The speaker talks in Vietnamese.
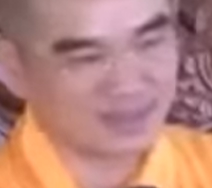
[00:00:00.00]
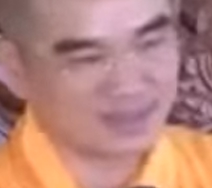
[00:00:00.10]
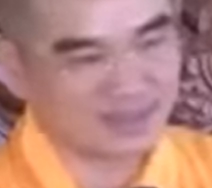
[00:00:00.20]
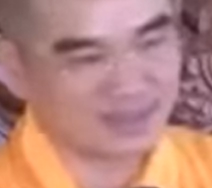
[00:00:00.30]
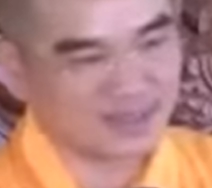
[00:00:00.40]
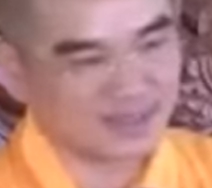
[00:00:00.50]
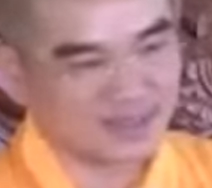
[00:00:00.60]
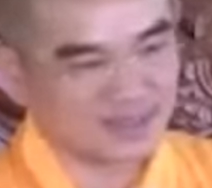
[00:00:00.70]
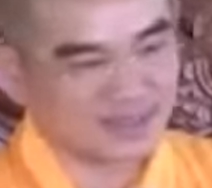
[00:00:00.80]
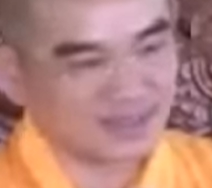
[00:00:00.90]
Thì mình sẽ
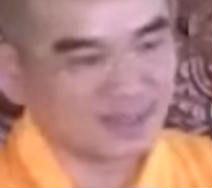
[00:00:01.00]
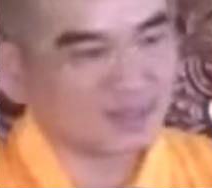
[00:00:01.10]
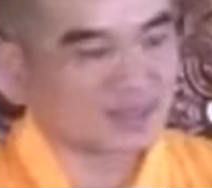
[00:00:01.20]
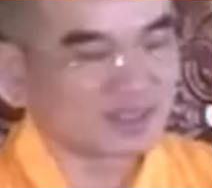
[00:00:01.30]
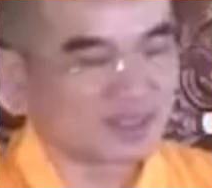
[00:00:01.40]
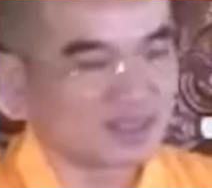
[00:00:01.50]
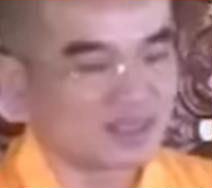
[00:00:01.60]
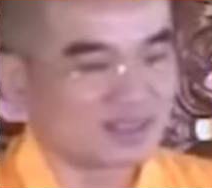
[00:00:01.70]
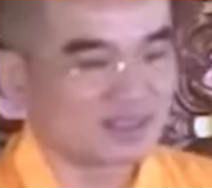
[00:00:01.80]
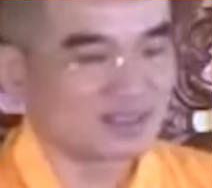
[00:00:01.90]
thấy ra sự thật là
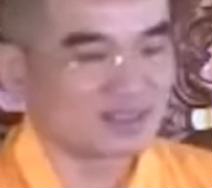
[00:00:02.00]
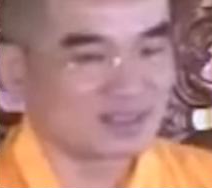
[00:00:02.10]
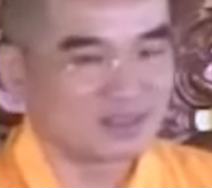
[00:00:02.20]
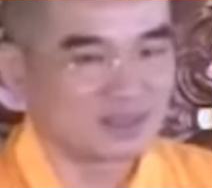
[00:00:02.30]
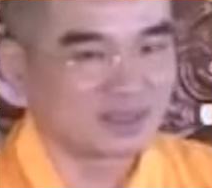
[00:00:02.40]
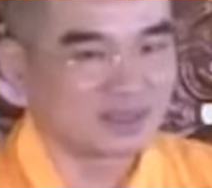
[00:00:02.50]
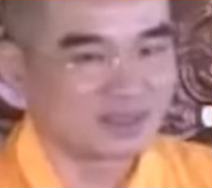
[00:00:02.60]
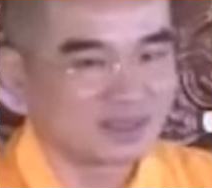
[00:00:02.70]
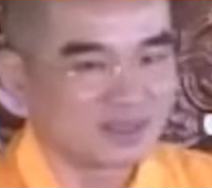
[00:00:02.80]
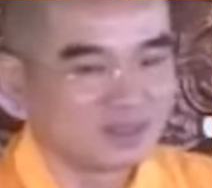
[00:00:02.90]
mình giận
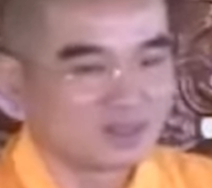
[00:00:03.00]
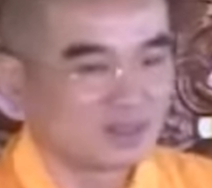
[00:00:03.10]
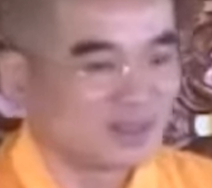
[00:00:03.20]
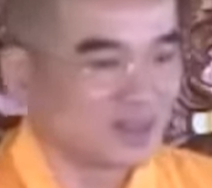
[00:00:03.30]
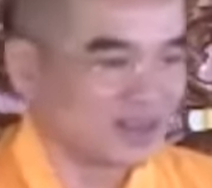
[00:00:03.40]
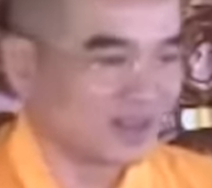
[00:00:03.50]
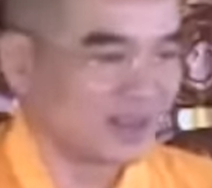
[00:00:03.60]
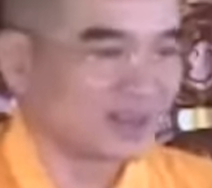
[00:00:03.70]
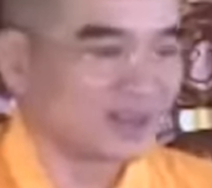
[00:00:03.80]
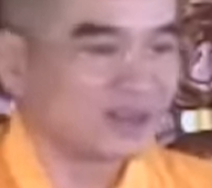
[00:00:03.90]
ai đó, mình
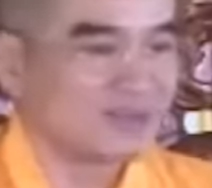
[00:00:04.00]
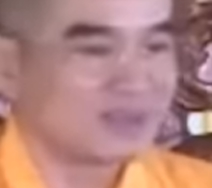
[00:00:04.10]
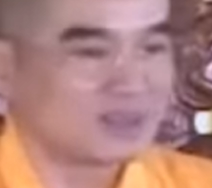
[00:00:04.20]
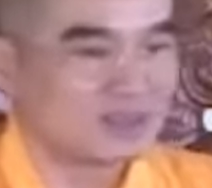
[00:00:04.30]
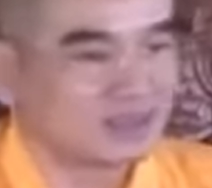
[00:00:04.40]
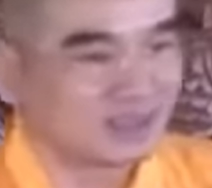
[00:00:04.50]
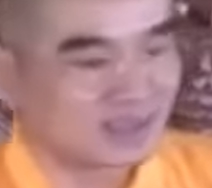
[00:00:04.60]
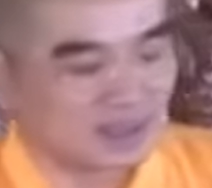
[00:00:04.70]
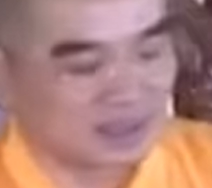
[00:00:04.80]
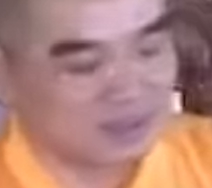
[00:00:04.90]
thương ai đó, mình
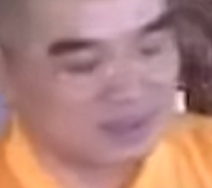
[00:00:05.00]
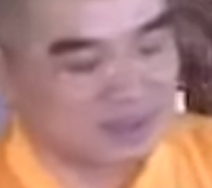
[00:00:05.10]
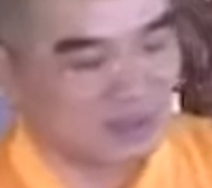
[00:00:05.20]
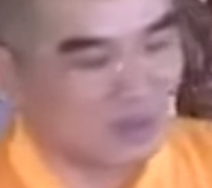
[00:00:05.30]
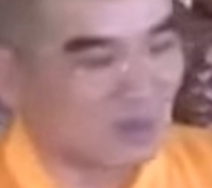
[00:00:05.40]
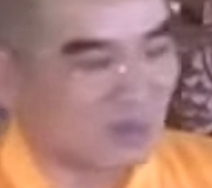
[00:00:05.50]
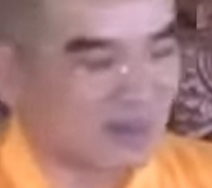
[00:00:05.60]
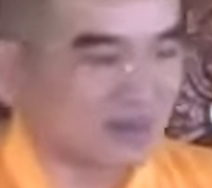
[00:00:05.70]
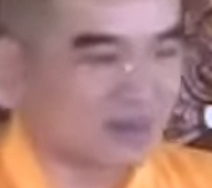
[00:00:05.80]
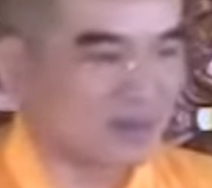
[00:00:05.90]
buồn ai đó, mình
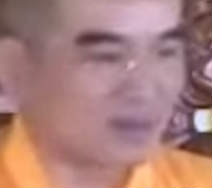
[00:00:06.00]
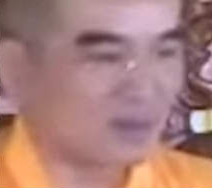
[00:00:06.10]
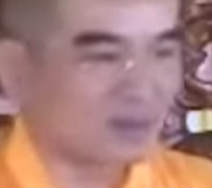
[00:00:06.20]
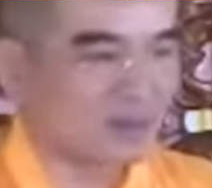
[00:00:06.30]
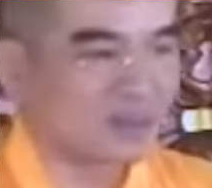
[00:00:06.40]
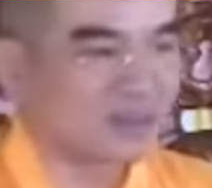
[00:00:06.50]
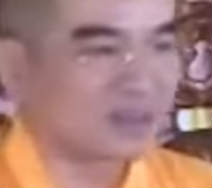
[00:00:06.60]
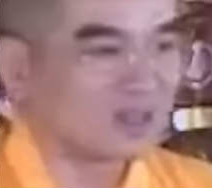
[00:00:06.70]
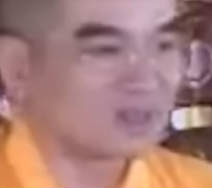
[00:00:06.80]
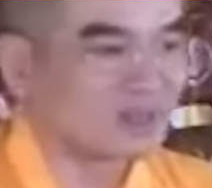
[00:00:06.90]
khởi cái nghiệp chướng gì
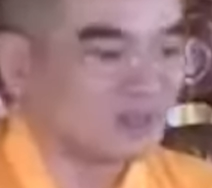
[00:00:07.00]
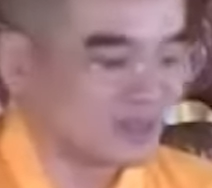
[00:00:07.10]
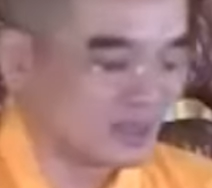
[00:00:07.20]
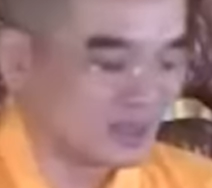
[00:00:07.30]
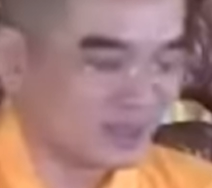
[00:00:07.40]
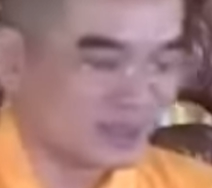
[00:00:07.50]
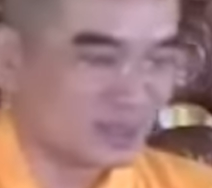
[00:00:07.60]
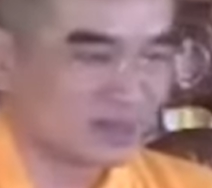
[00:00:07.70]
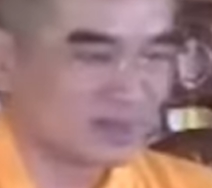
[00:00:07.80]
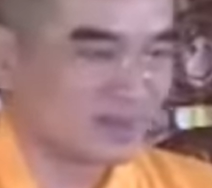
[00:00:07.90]
lên rồi,
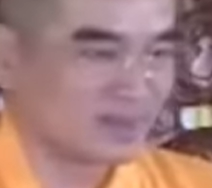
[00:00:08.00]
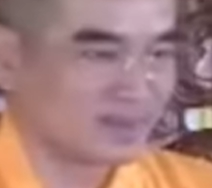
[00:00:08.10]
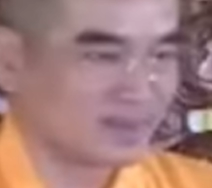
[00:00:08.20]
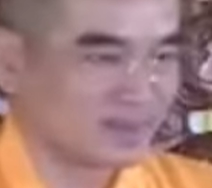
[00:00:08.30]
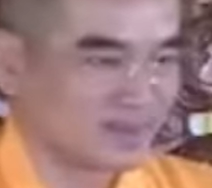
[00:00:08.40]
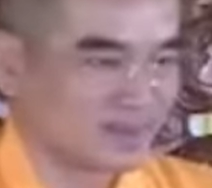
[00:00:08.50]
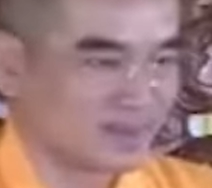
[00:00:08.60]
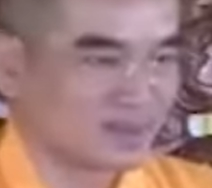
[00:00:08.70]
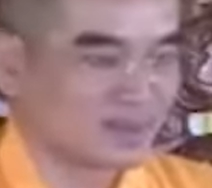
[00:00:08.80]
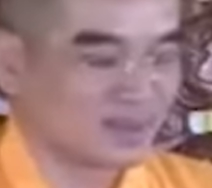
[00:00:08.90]
cho nên tự
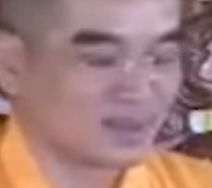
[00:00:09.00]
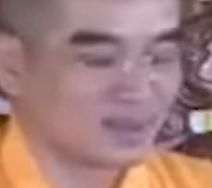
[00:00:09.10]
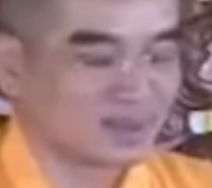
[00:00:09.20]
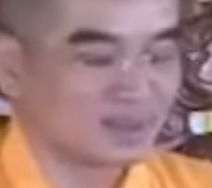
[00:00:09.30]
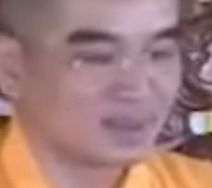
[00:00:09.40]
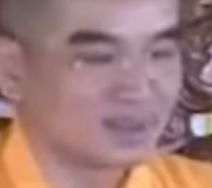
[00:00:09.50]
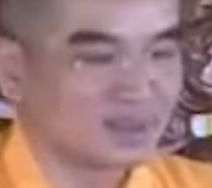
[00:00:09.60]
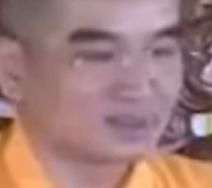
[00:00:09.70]
nó làm tắt mình.